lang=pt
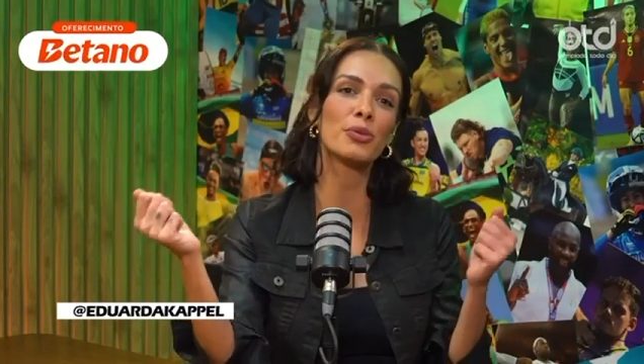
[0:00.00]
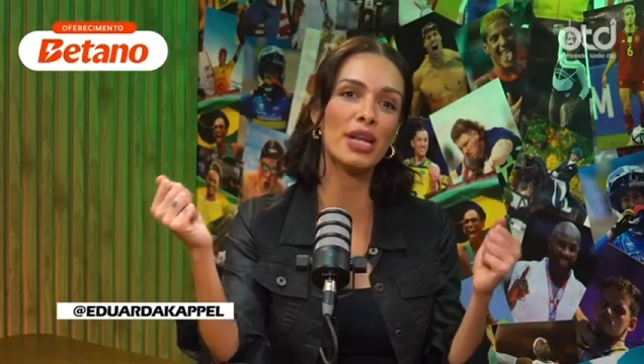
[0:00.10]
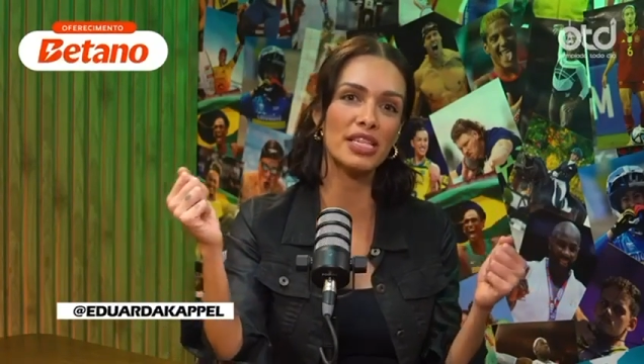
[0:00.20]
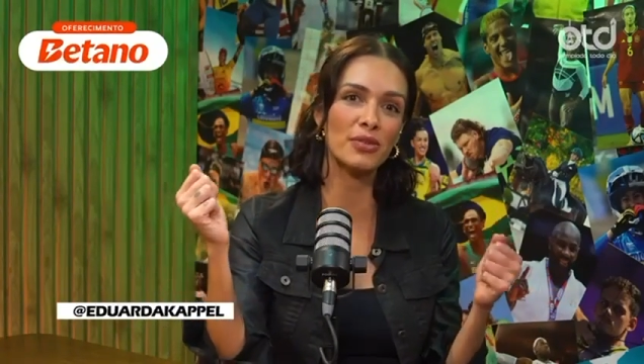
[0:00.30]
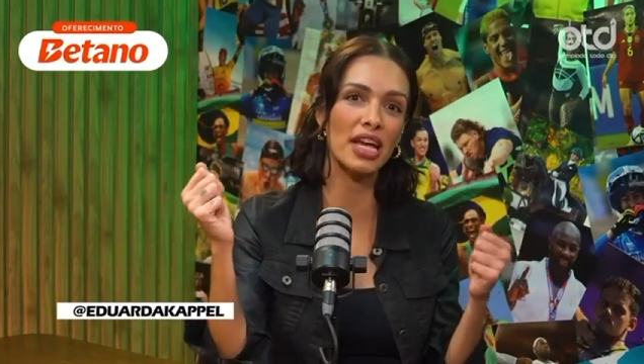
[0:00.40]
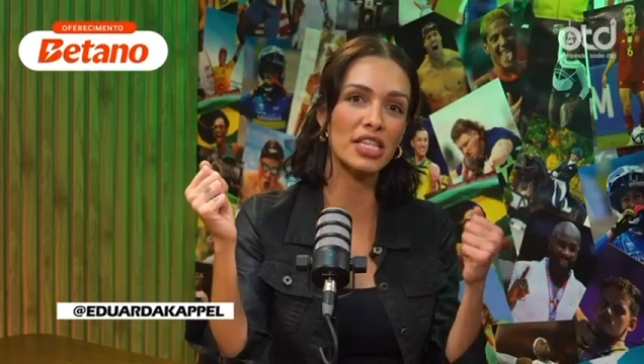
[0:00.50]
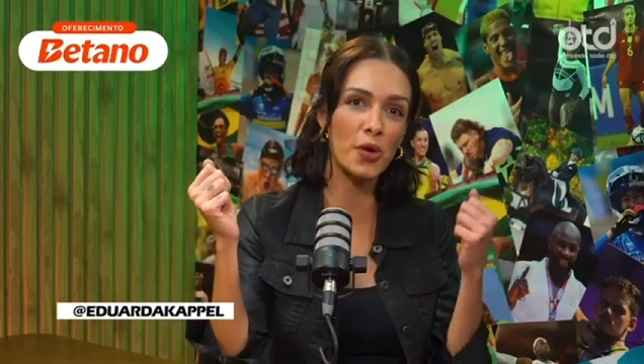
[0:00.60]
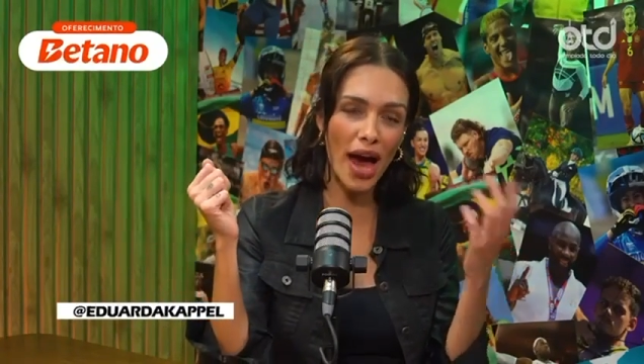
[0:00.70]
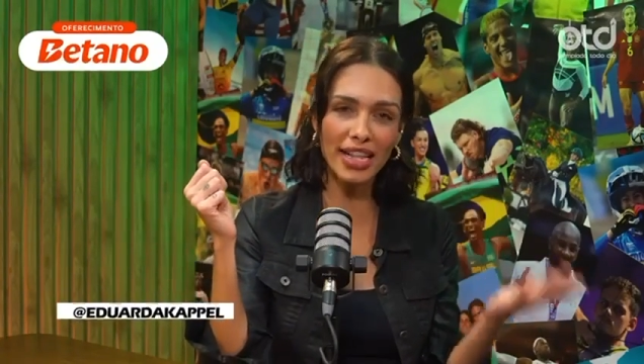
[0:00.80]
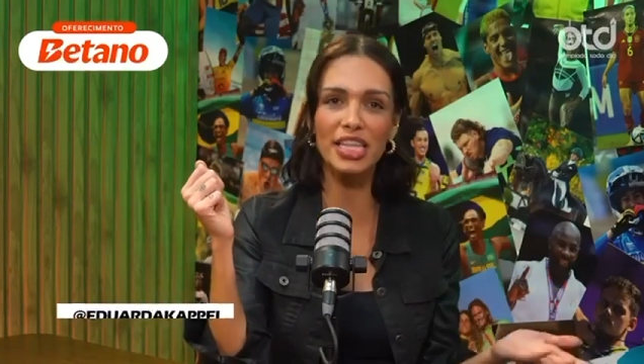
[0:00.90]
do Brasil nas
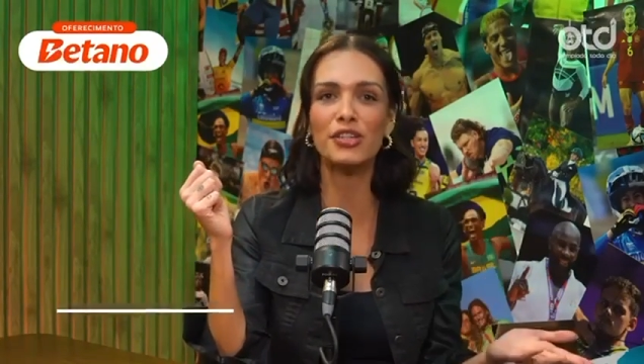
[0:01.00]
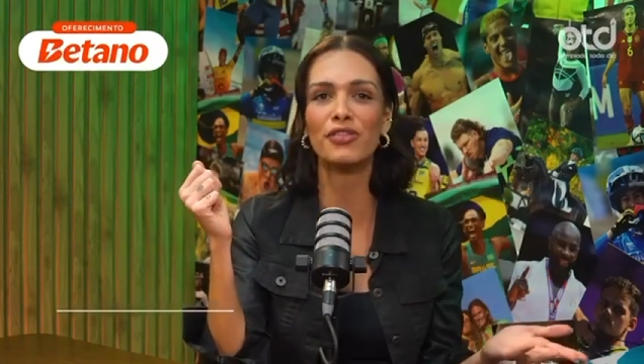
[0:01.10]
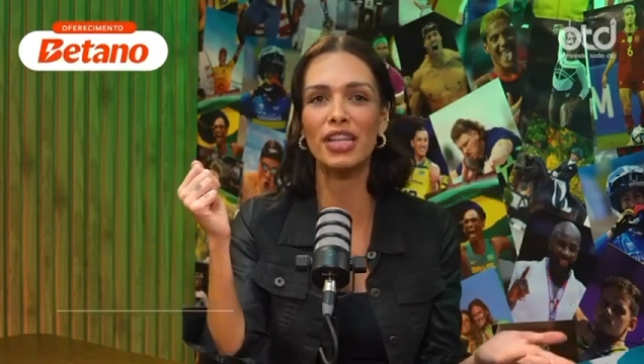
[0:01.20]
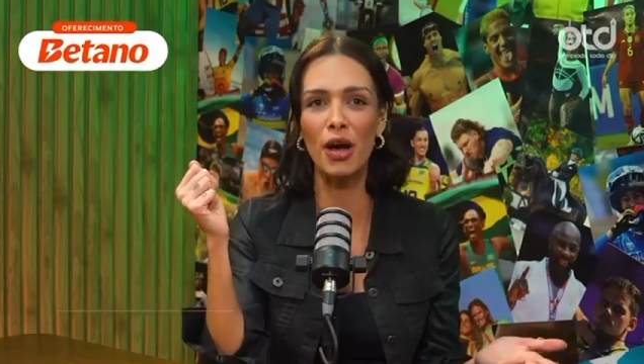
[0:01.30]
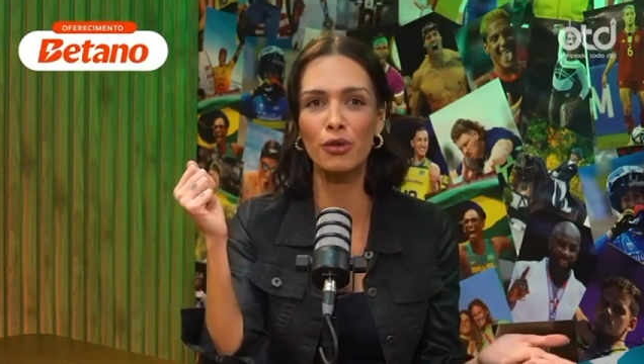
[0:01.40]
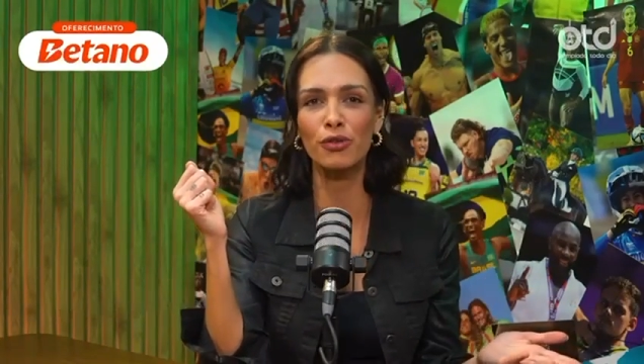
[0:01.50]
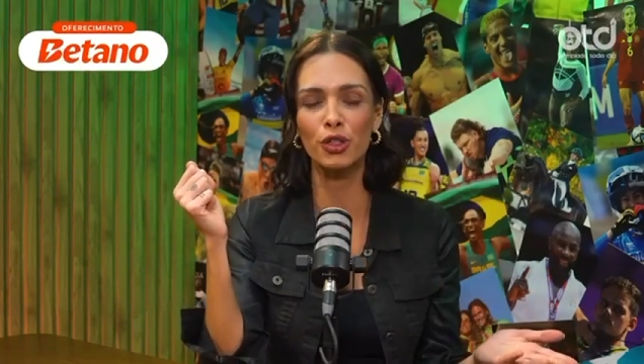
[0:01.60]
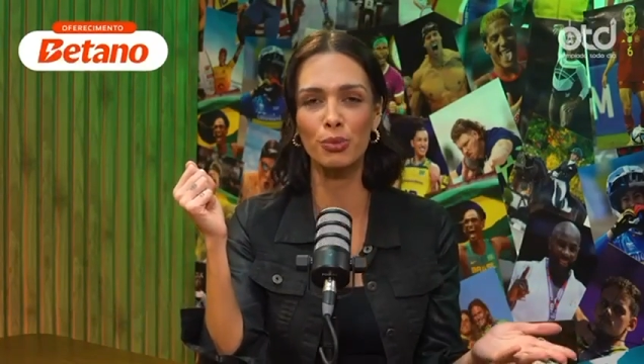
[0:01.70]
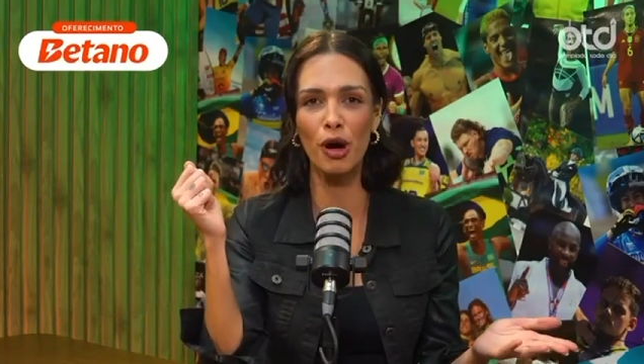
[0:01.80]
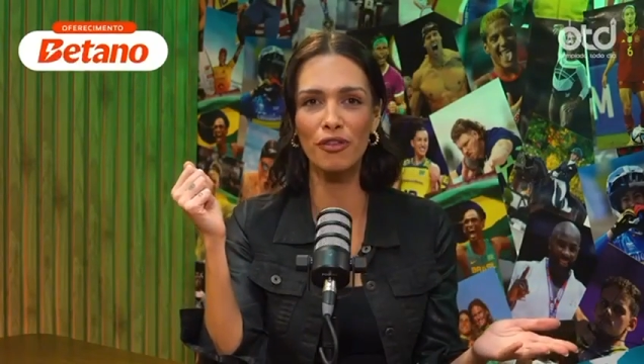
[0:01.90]
quartas de final do
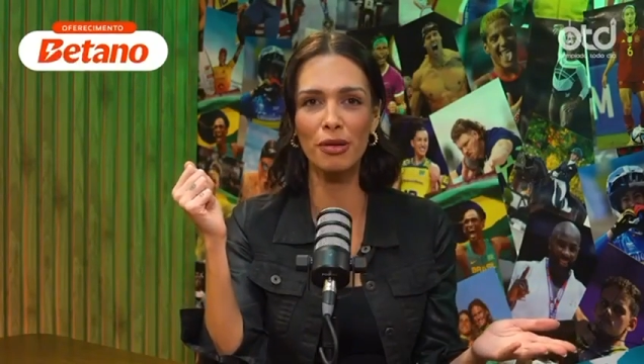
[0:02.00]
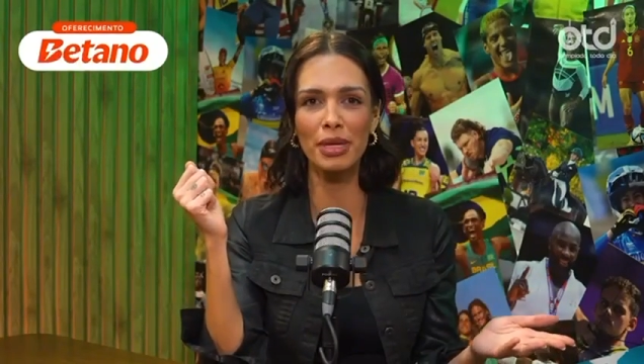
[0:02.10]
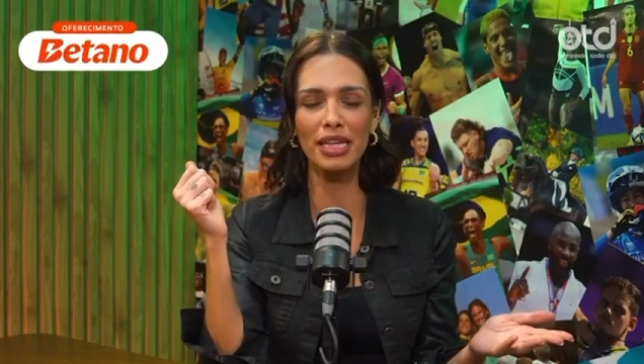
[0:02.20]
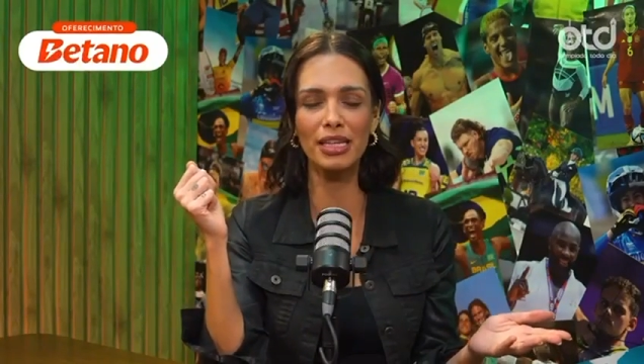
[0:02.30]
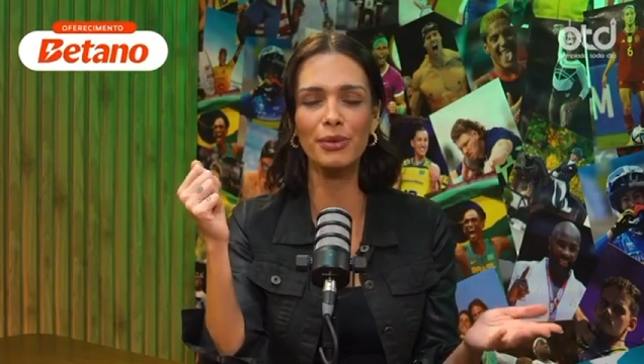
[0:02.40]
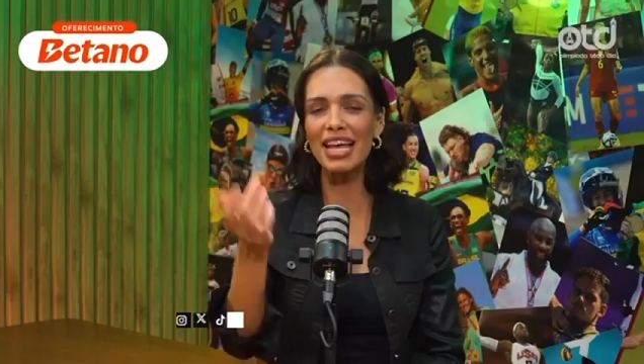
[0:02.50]
futebol feminino.